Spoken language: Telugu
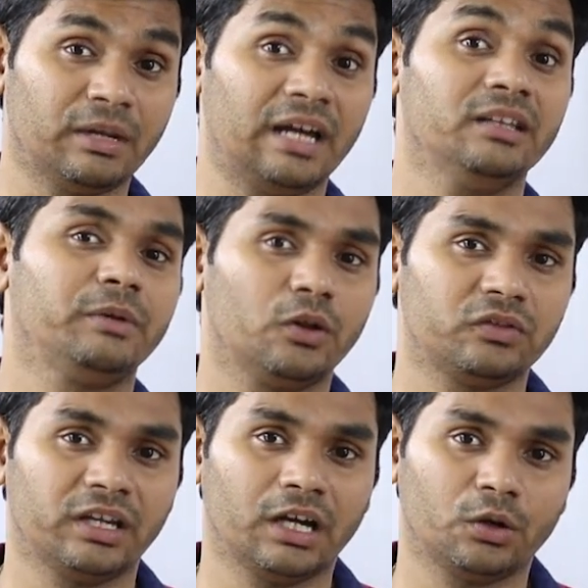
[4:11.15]
నాలుగైదు బిట్లు
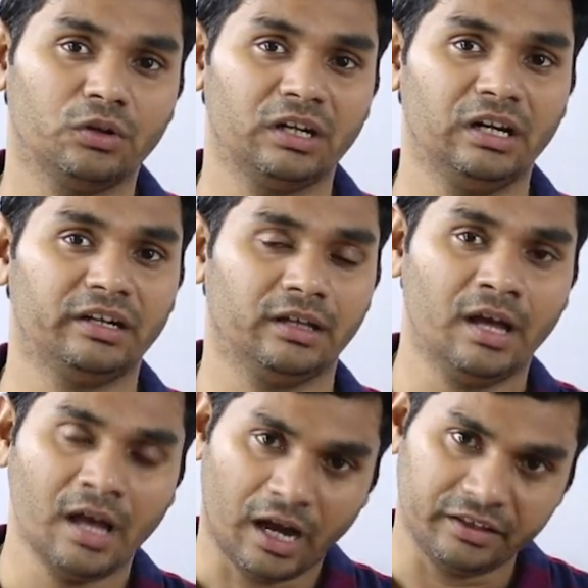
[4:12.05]
వస్తాయి కరోనా రిలేటెడ్గా
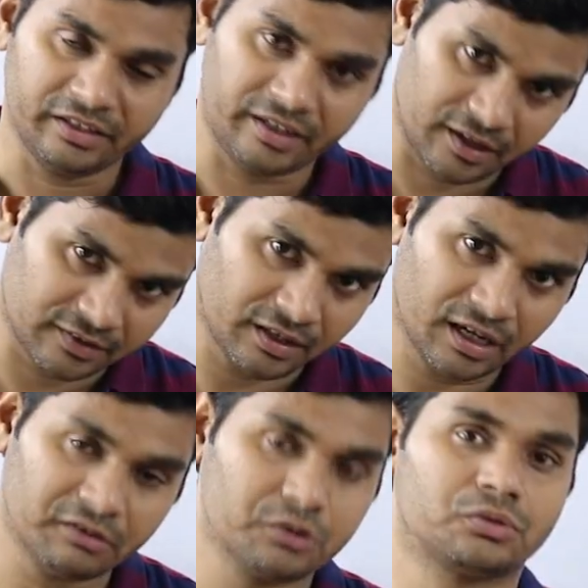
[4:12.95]
అది డ్రగ్సే
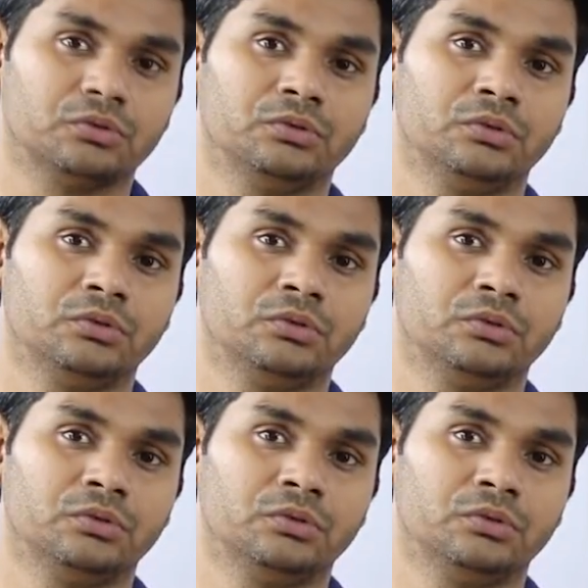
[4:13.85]
కావచ్చు